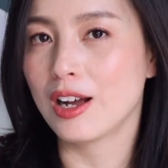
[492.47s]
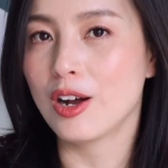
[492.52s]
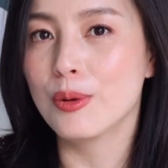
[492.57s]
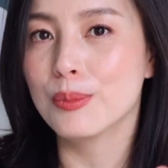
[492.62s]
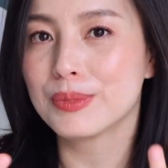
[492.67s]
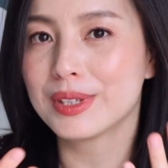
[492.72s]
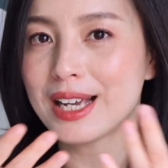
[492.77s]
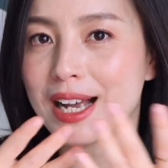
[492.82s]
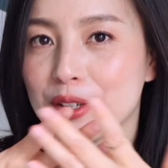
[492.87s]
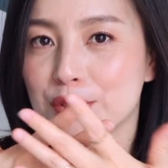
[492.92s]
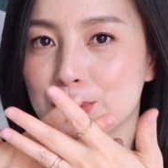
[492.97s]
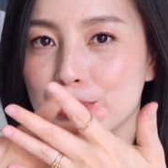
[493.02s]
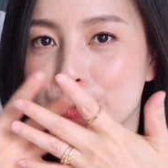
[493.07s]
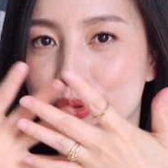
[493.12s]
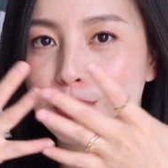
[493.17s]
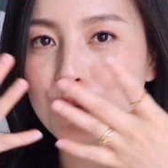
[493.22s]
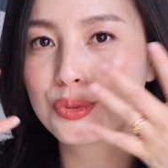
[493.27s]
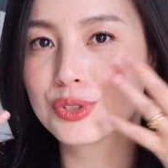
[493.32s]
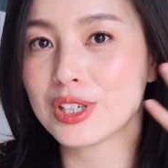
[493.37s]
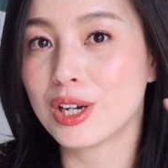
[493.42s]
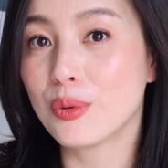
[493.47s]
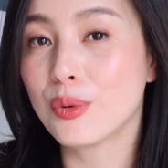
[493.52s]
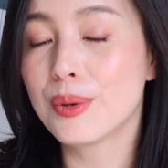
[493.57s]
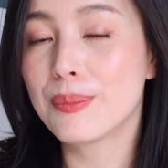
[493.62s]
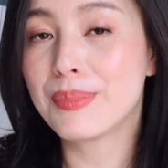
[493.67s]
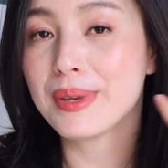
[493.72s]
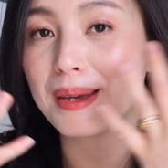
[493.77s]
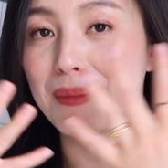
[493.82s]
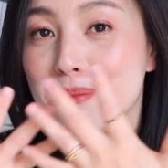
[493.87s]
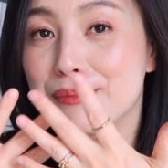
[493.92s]
然后我们亚洲人通常
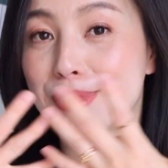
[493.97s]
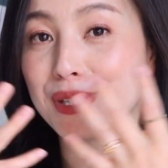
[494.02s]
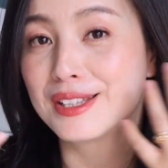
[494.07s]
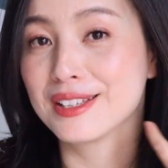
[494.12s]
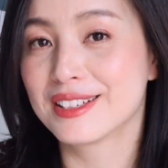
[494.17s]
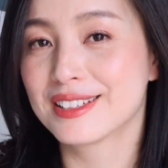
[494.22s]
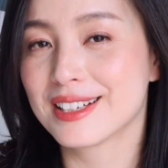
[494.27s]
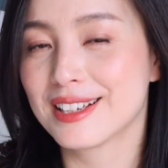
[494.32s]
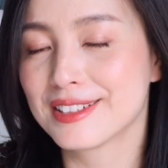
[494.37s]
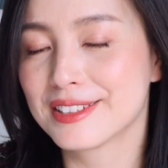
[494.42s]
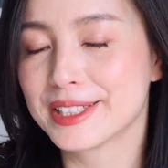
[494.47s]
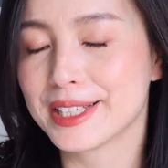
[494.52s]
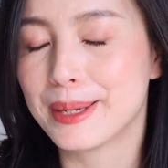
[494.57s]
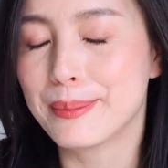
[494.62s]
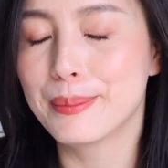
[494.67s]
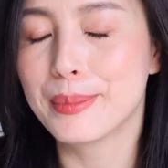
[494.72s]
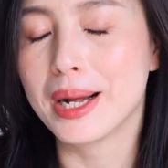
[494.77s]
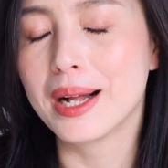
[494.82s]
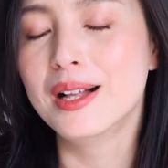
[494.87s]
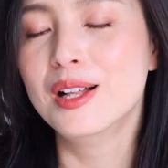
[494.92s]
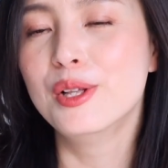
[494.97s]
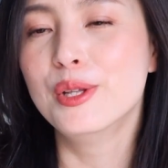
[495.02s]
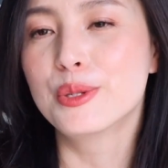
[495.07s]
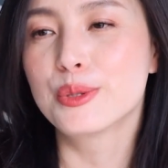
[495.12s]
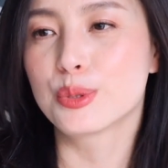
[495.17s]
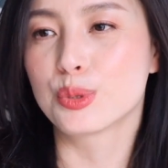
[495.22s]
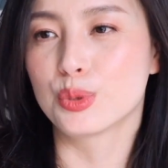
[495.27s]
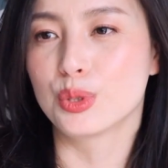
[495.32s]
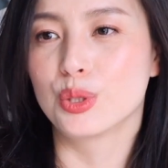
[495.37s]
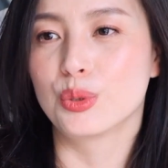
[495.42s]
会扁平的这样长嘛，
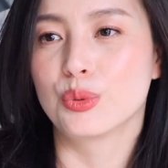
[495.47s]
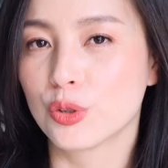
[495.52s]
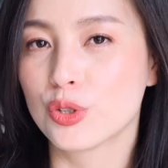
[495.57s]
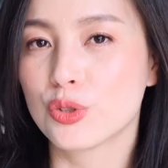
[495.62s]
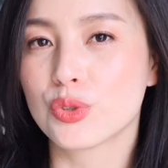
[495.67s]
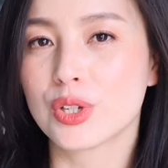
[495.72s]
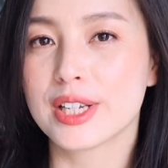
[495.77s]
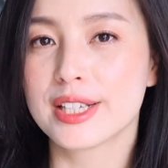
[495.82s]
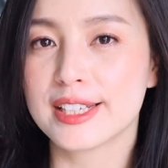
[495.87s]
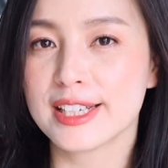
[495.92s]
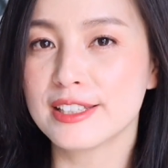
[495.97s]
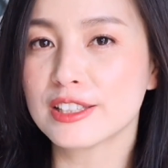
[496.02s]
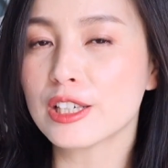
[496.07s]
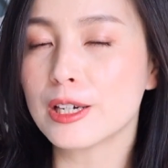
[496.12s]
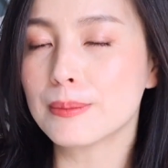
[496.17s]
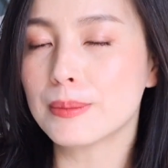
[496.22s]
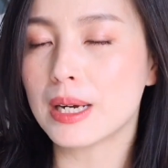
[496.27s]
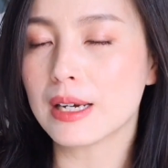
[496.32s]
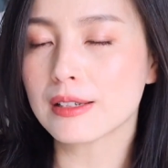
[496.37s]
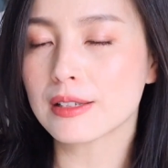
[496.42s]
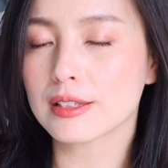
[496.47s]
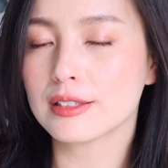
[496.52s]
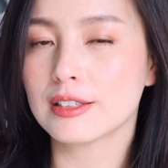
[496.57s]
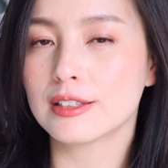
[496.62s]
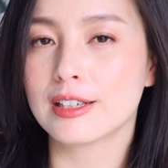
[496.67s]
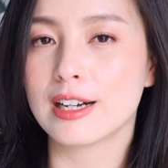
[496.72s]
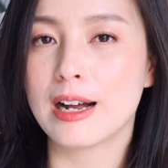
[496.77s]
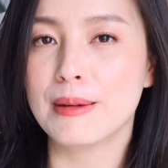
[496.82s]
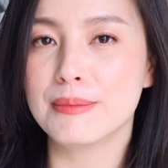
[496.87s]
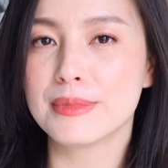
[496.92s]
所以我就觉得 Gentle
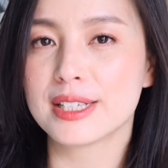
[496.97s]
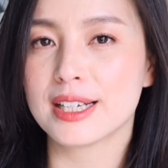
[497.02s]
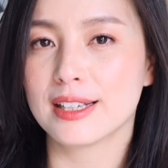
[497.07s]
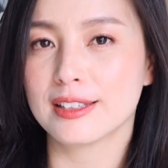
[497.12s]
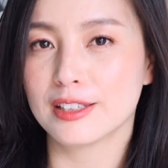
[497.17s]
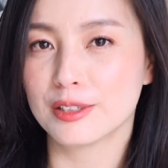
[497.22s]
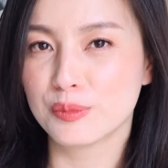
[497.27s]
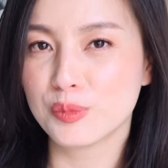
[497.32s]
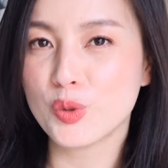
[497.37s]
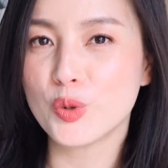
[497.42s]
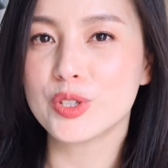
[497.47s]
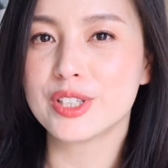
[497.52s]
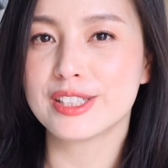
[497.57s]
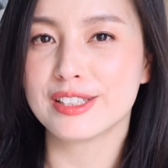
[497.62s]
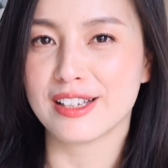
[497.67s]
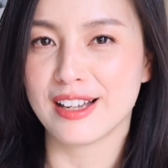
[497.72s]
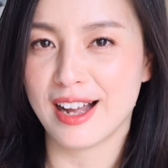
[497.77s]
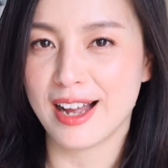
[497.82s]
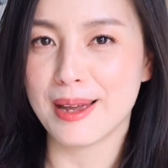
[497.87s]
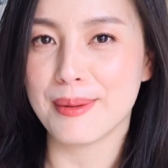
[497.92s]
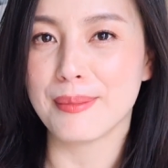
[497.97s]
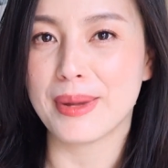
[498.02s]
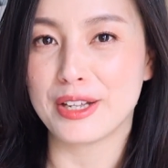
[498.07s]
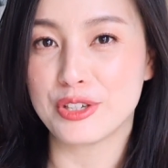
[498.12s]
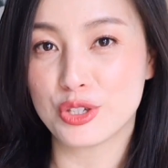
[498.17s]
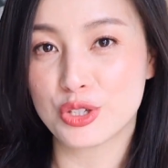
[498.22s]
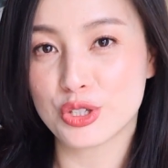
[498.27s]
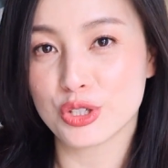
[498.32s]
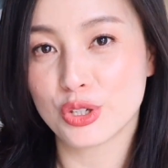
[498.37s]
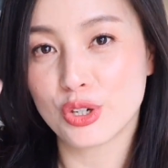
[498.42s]
Monster 他们家的墨镜还
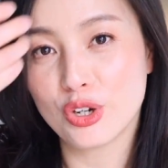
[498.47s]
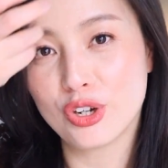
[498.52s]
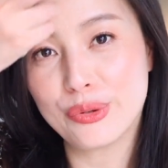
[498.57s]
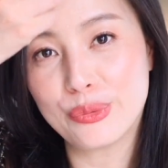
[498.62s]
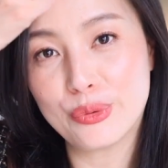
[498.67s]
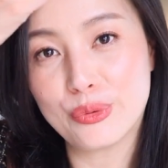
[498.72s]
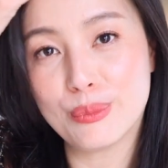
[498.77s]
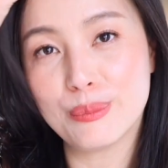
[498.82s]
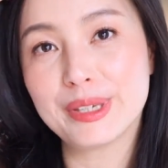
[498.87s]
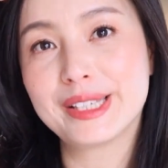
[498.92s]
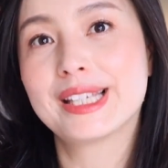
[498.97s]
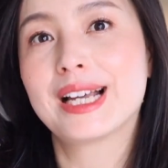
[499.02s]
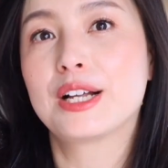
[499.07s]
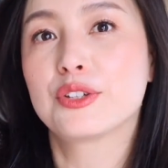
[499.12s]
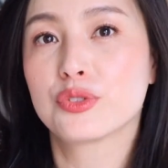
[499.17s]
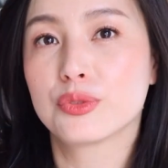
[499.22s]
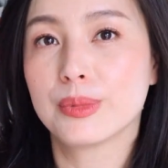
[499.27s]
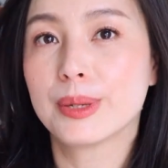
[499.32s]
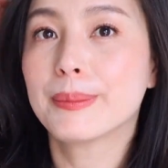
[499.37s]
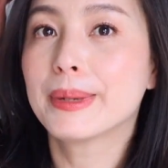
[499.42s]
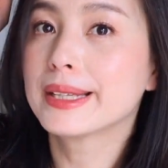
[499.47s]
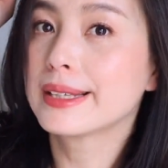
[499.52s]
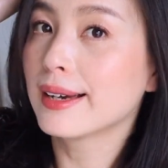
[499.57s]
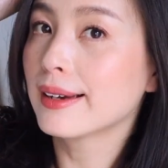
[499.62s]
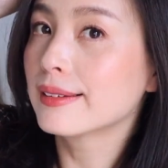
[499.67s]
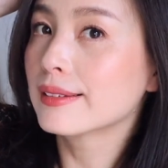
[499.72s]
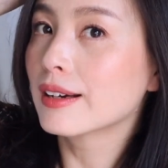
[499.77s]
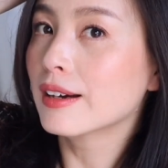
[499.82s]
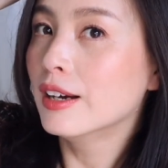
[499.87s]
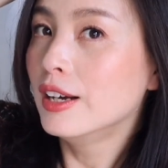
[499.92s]
蛮适合于我们亚洲妹妹
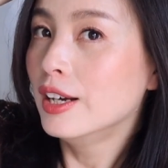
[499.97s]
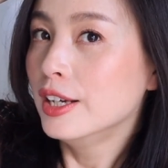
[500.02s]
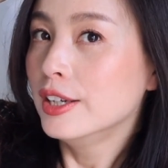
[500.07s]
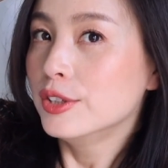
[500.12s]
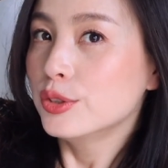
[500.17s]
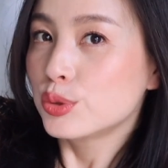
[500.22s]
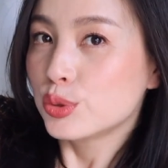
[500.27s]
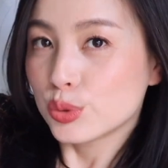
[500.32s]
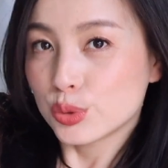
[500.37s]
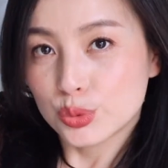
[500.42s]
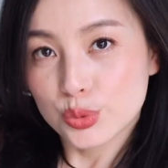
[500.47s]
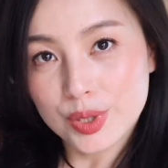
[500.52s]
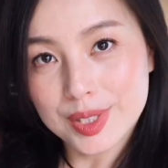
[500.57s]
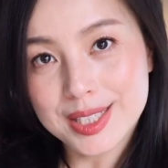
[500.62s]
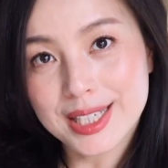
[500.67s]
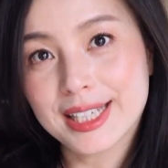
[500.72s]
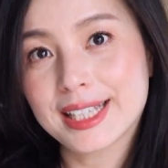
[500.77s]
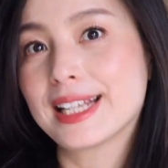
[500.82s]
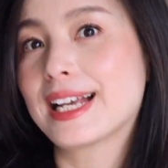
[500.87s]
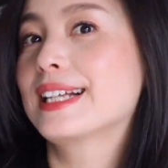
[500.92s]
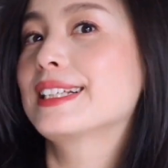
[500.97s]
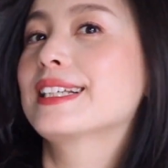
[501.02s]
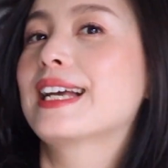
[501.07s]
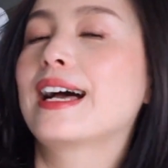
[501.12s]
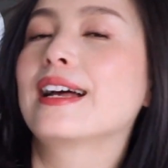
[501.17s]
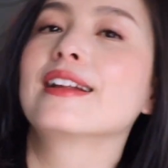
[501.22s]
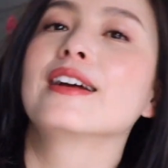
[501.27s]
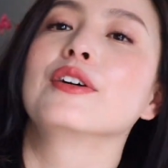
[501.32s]
戴的，就推荐给大家。